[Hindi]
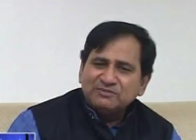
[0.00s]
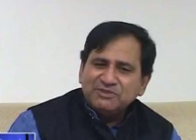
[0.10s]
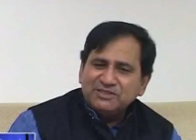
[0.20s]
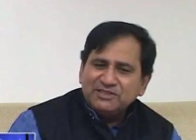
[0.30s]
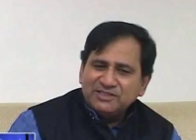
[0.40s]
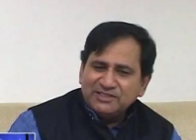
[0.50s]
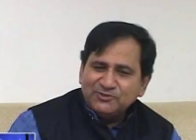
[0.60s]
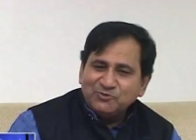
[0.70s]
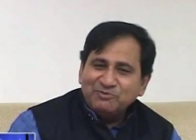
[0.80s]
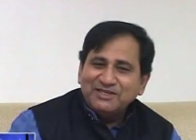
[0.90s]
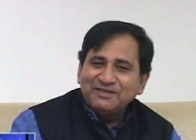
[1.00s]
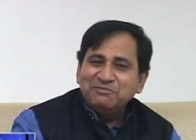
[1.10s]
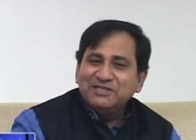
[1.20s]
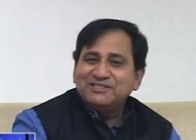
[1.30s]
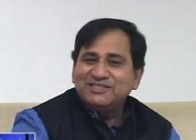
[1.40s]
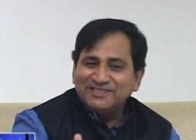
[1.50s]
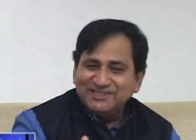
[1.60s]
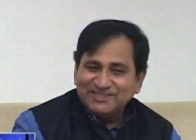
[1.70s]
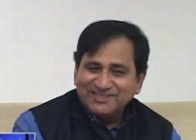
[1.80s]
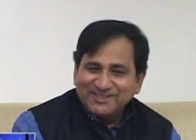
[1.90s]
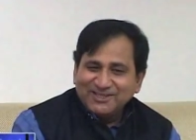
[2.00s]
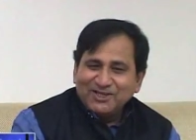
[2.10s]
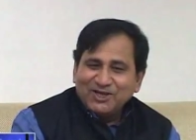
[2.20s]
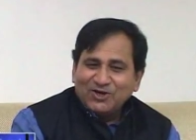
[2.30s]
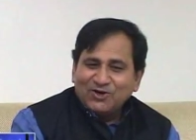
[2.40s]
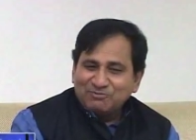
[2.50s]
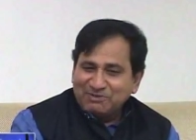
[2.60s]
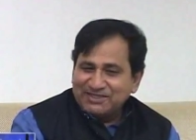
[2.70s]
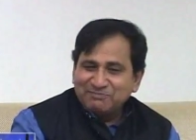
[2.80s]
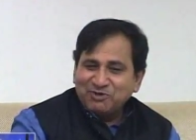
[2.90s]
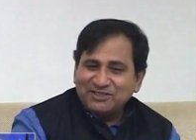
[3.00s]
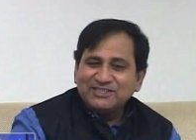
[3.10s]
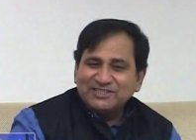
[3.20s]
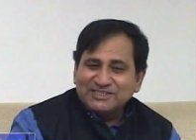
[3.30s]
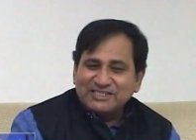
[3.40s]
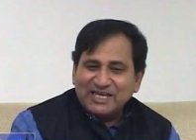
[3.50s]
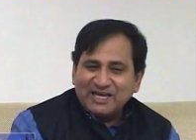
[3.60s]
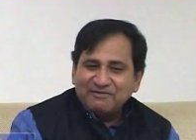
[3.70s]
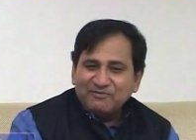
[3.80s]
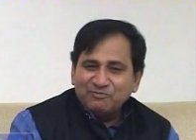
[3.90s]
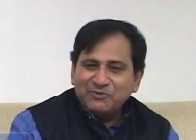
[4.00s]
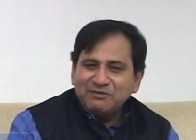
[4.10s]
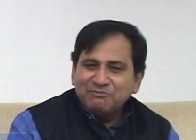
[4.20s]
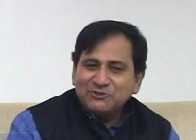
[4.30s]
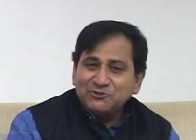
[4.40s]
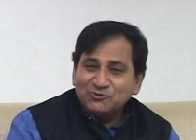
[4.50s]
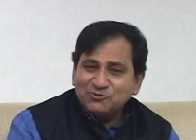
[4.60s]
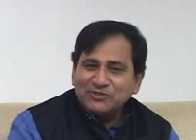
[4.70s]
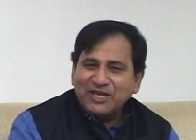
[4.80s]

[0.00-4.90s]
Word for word: ज़मीन थी जो मैंने बेच ली और मैंने पॉलिटिक्स किया मेरे बच्चों को